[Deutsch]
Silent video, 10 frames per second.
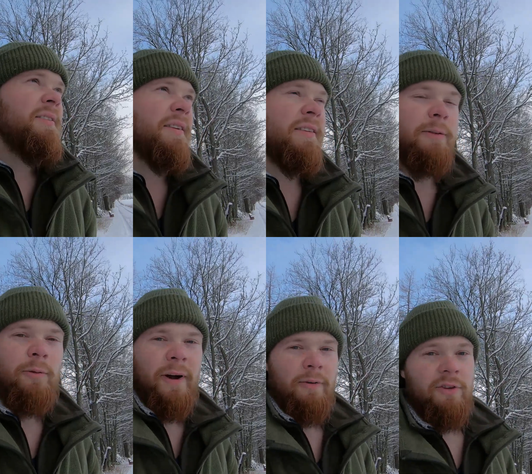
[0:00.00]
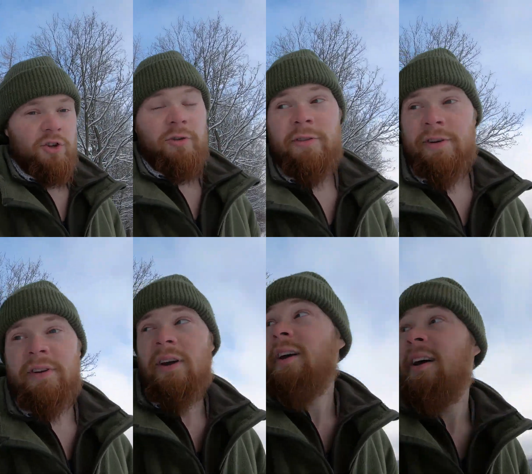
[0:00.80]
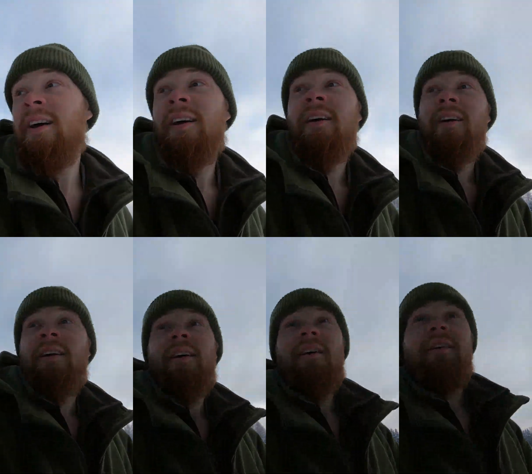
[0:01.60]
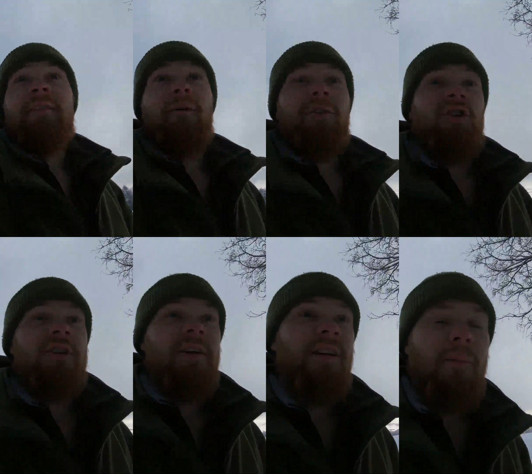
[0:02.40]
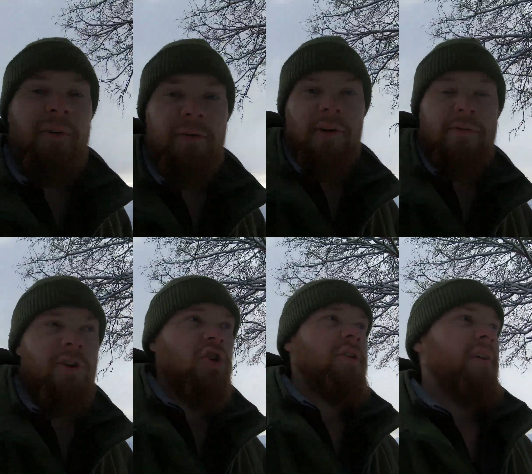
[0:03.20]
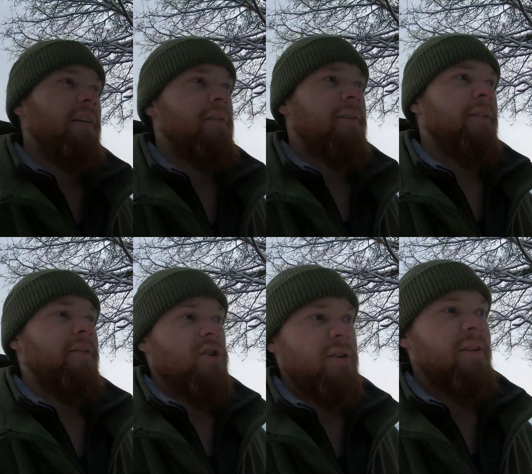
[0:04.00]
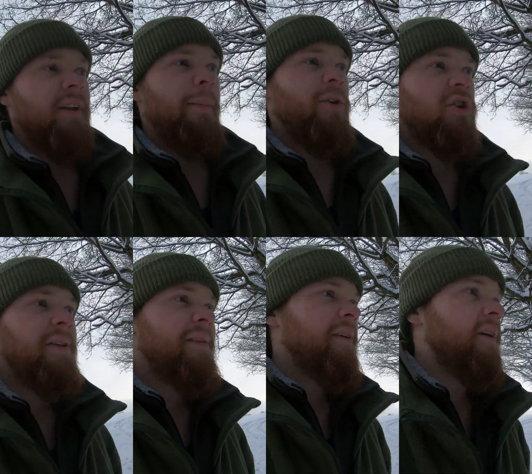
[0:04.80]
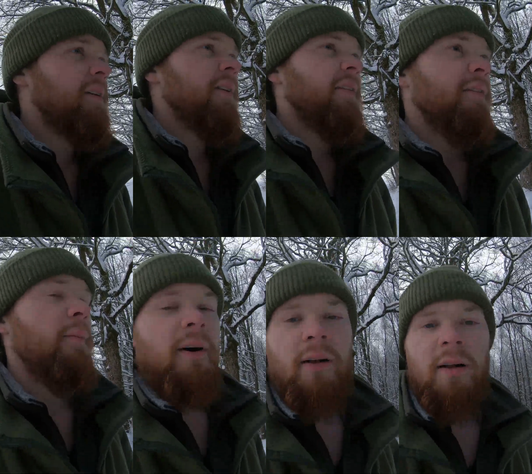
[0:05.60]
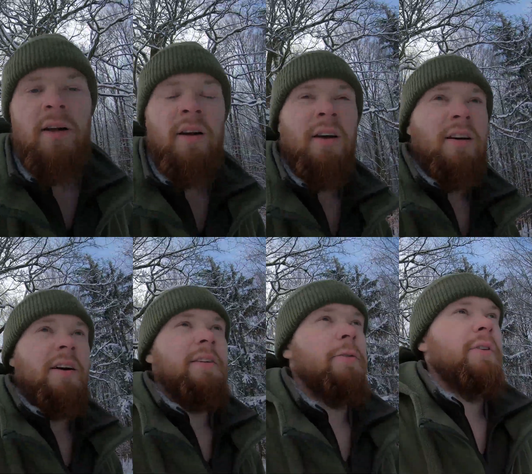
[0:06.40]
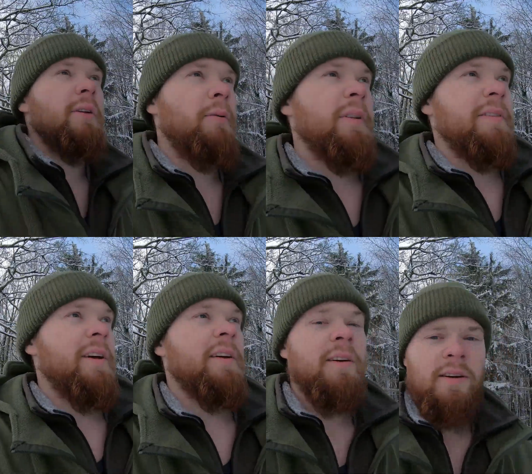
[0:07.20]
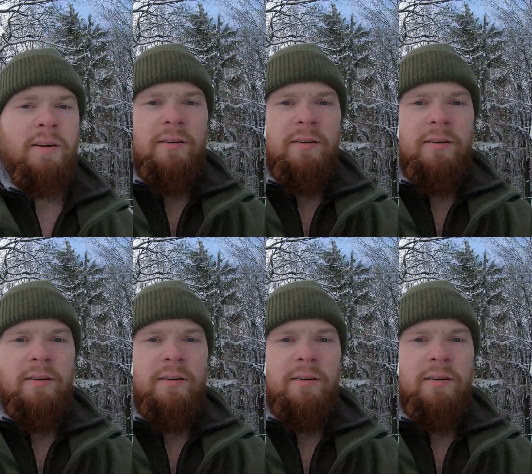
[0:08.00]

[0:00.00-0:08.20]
Das ist so geil und die Schutzhütte ist auch nicht schlecht, kann man sogar verschließen, also was heißt verschließen, kann man schließen halt ganz normal, kann ich euch gleich nochmal zeigen.